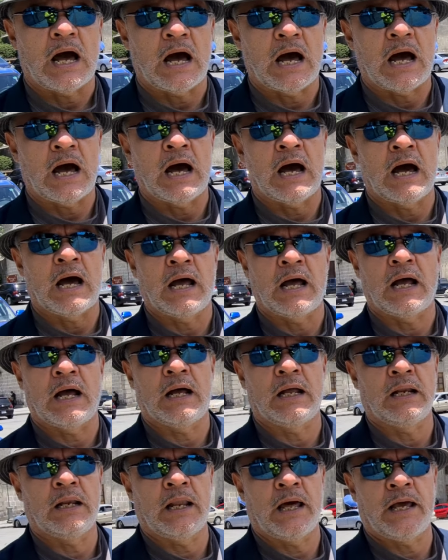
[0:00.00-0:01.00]
a
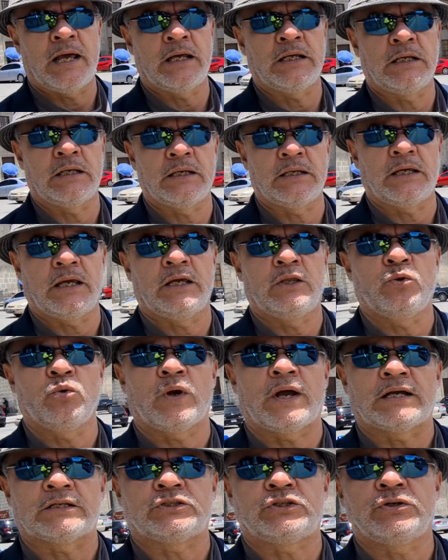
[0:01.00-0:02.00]
la
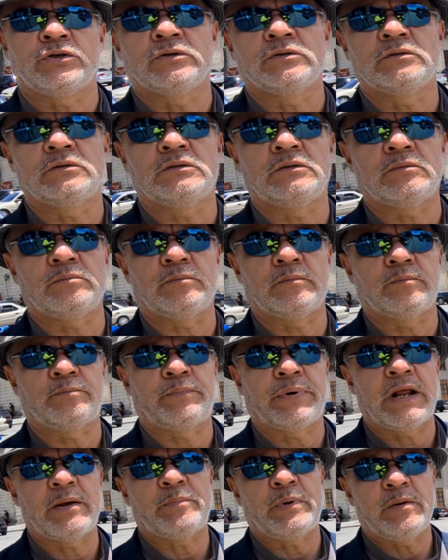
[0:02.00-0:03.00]
educación
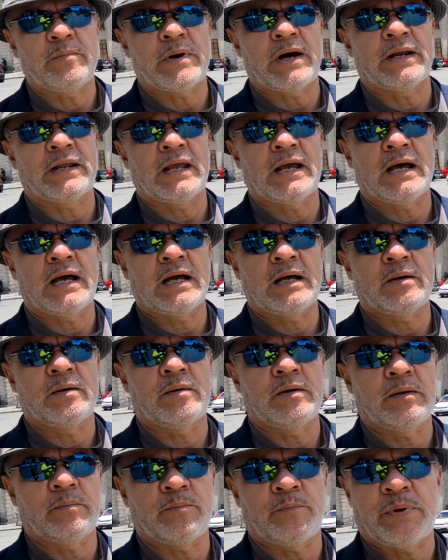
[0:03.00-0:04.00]
preprimaria
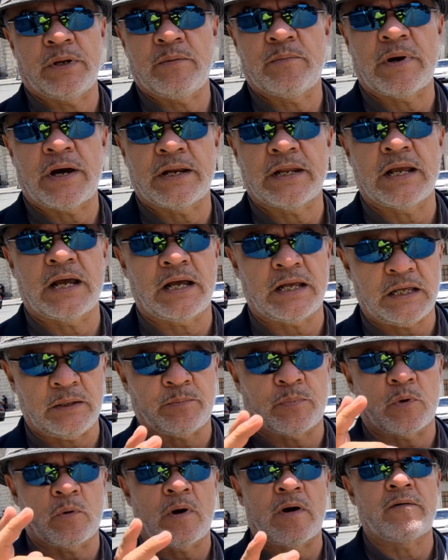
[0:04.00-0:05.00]
primaria y
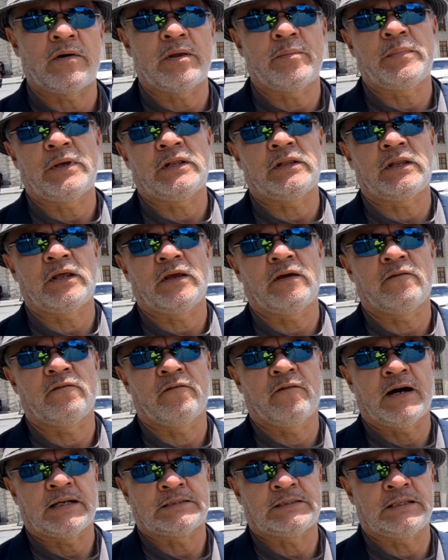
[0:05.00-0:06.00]
probablemente
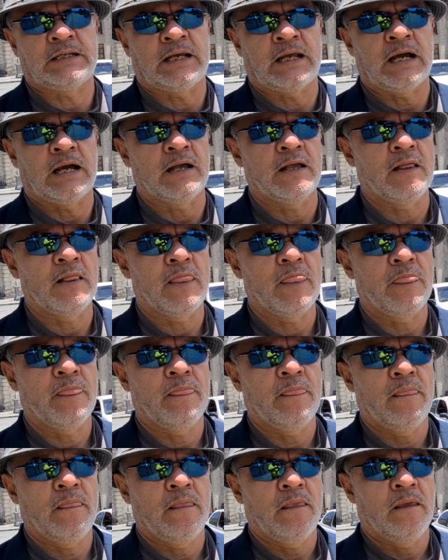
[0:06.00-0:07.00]
básica.
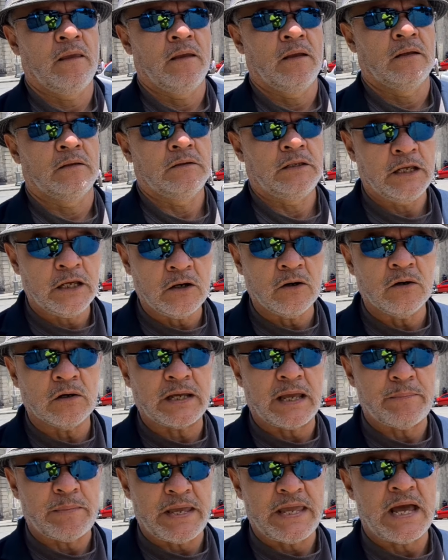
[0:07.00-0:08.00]
Digo
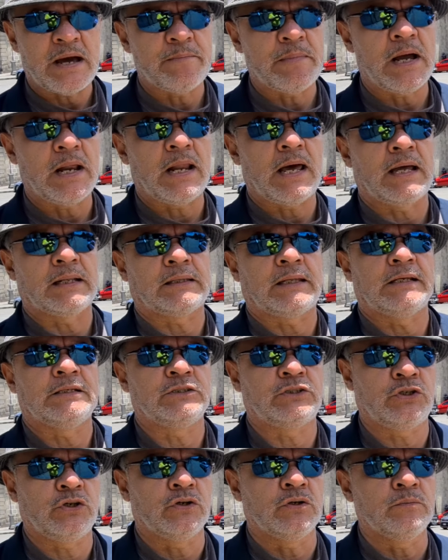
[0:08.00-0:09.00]
que me llama la
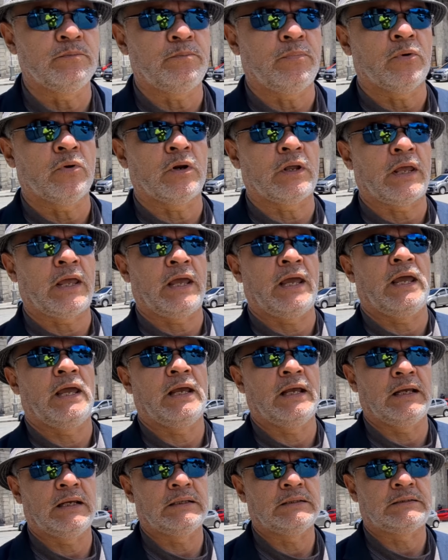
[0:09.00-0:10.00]
atención
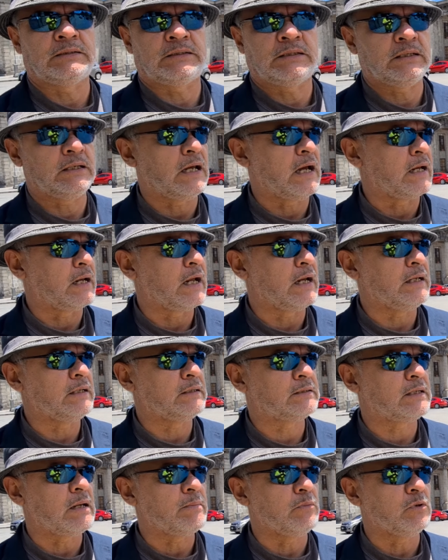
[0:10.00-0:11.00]
porque si
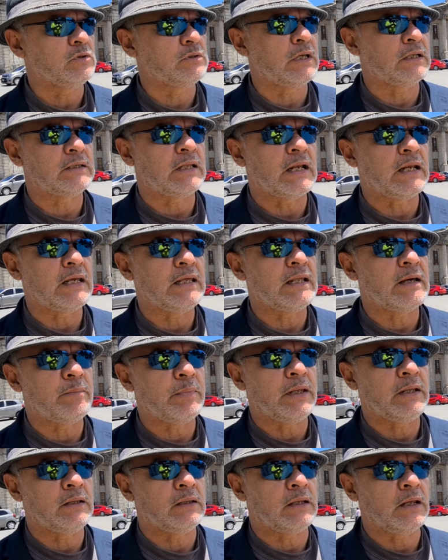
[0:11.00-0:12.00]
analizamos
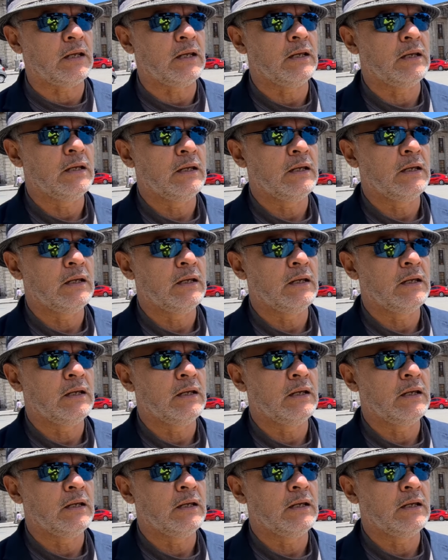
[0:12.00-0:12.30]
detenidamente